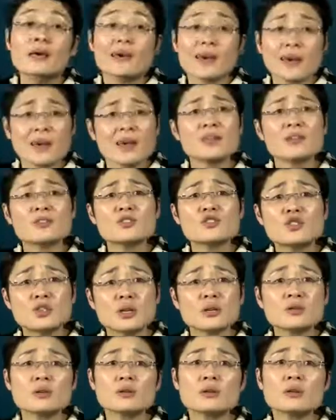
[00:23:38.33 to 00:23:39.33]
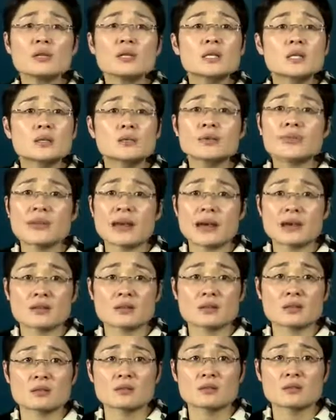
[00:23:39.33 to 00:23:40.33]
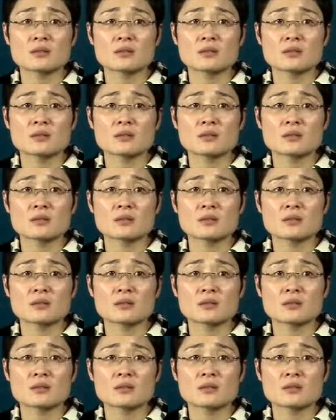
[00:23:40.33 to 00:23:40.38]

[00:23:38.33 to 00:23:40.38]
It is generally agreed that。